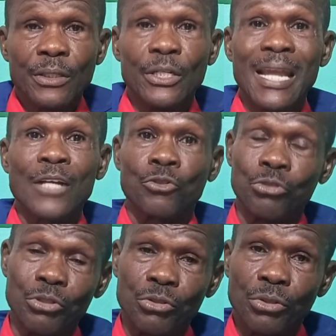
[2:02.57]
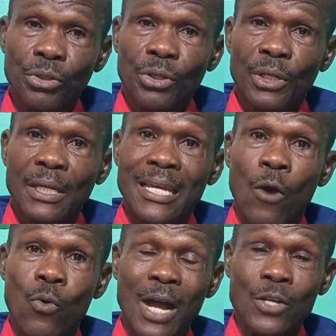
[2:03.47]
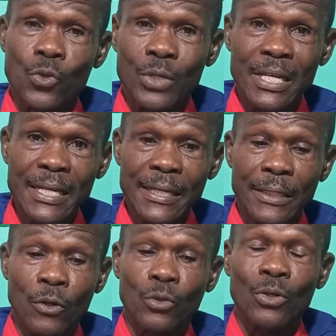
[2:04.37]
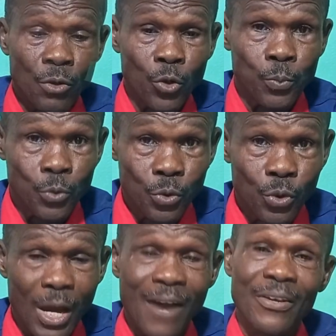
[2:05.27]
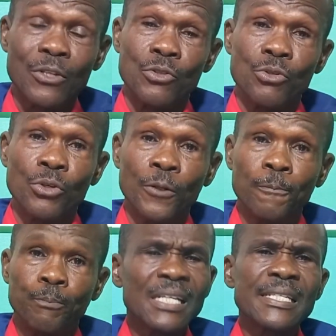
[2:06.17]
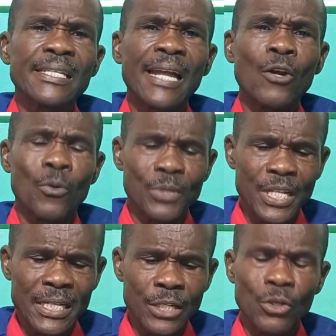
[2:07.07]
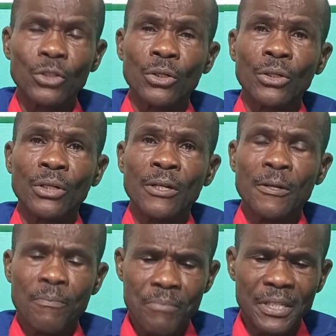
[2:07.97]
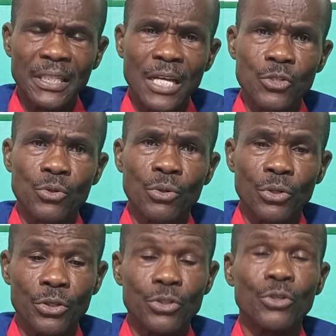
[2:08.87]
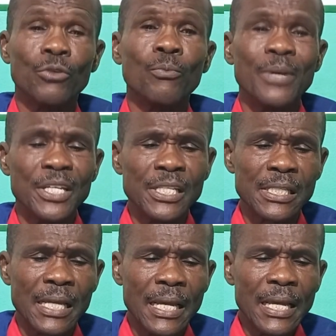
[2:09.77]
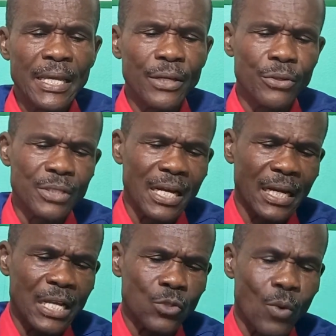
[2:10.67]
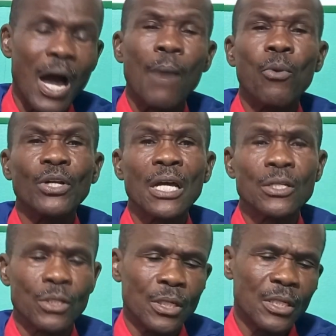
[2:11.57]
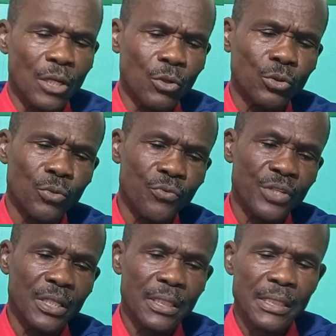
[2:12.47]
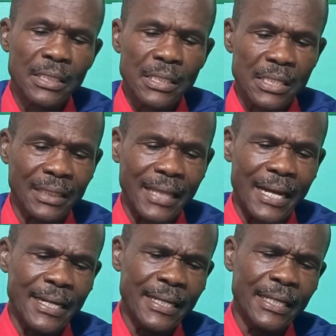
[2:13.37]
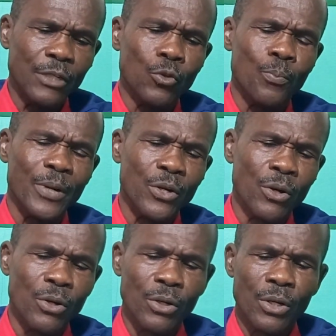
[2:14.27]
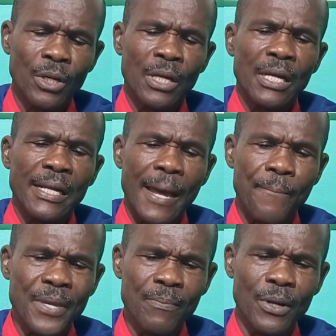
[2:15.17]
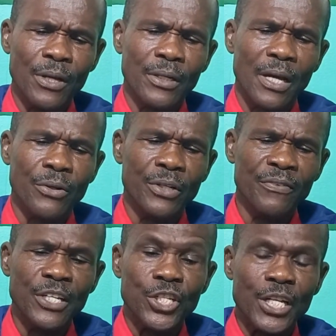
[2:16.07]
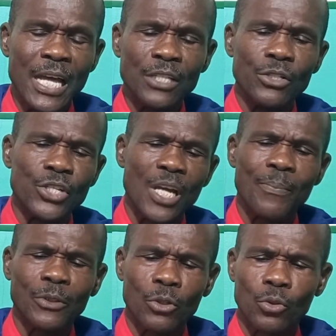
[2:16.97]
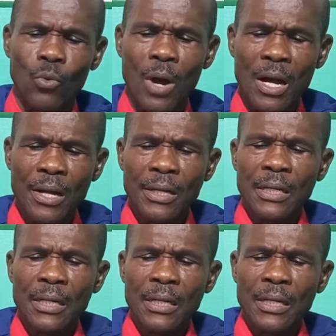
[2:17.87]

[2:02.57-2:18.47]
de la chute qui a occasionné notre rupture avec Dieu sera l'objet de notre méditation. Que Dieu nous bénisse et que sa grâce soit abondante dans notre vie. Sans tarder, nous prenons la Bible dans le livre de Genèse, le chapitre 3,